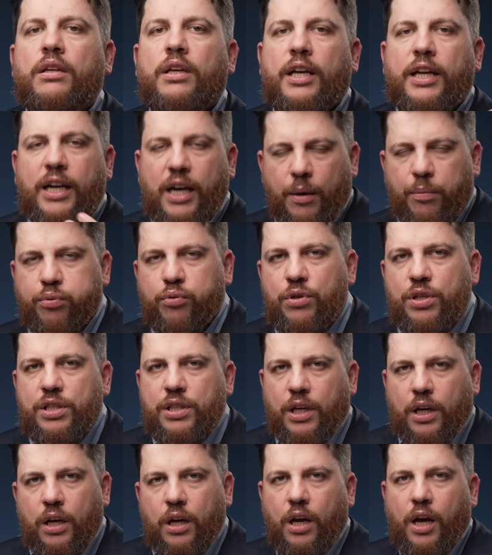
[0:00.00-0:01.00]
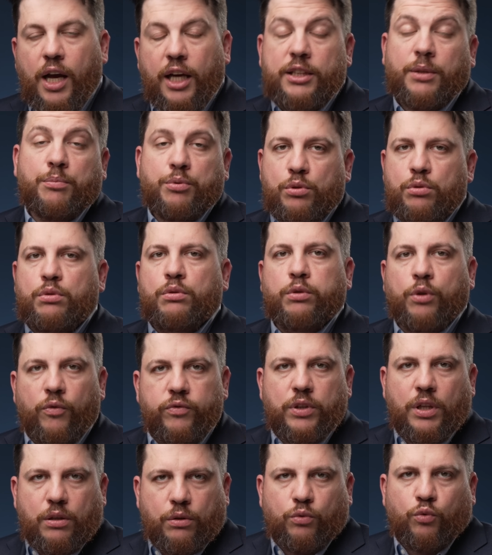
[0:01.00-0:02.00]
И для Путина это,
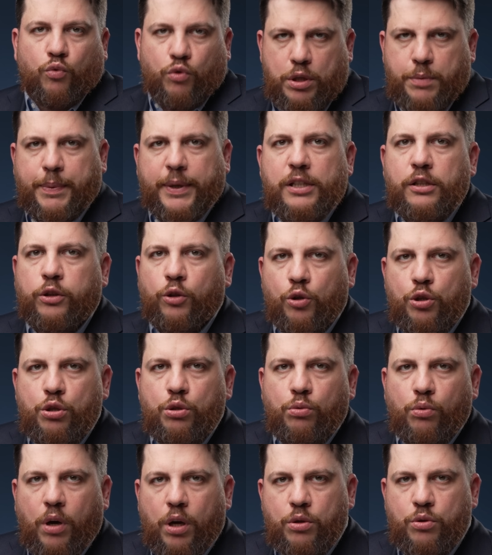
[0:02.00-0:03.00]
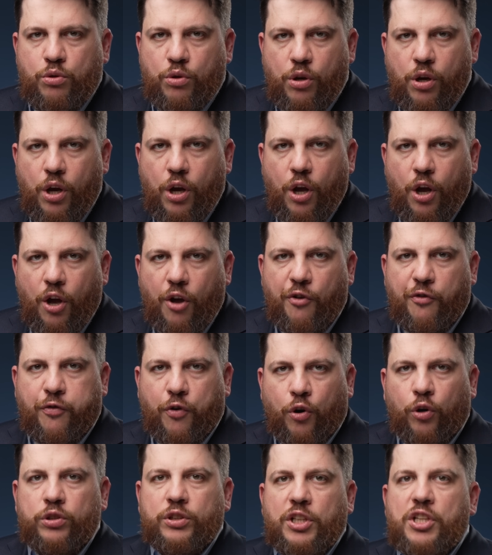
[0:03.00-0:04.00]
безусловно, ну, спасло ситуацию.
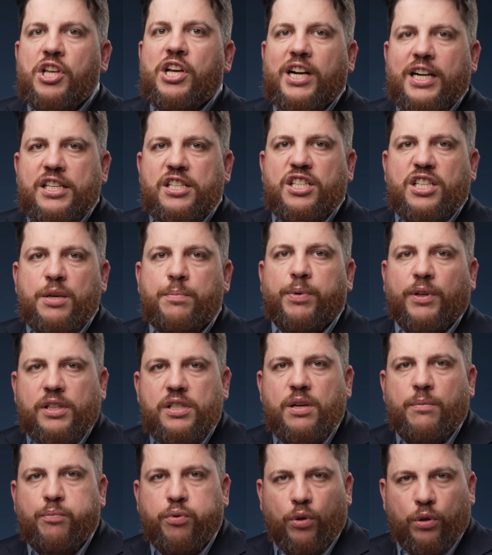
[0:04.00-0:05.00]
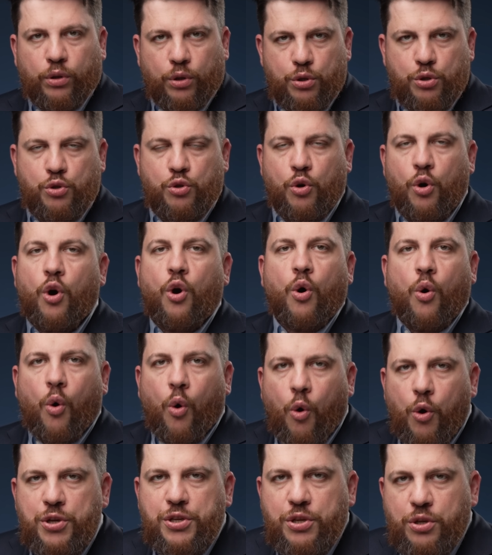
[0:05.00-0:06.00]
Фронт не рассыпался полностью
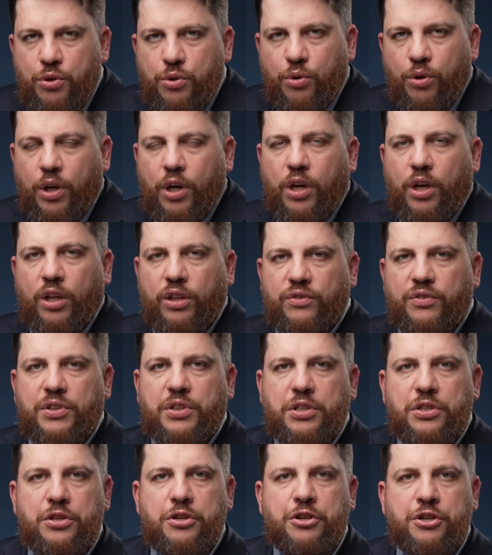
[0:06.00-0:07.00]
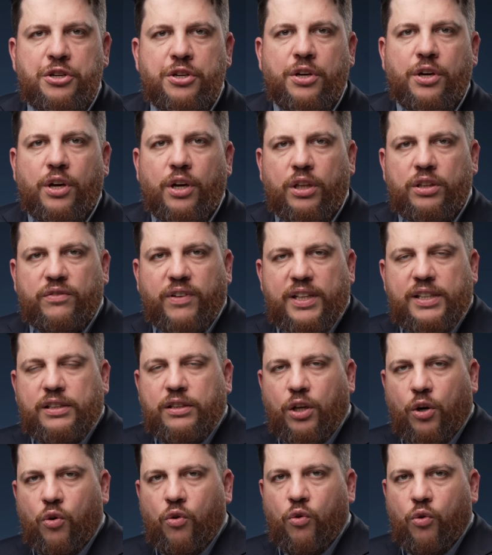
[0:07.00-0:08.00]
осенью
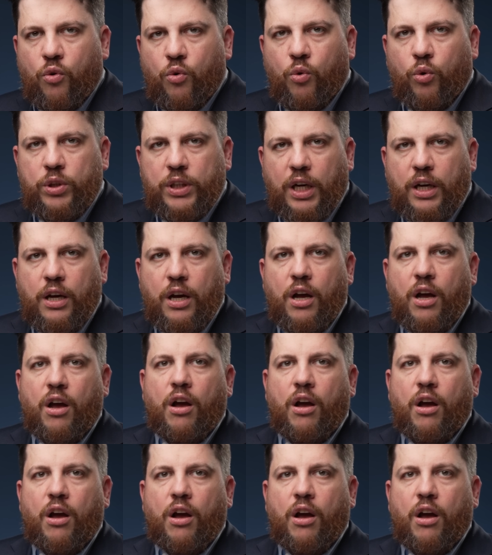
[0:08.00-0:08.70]
2022 года,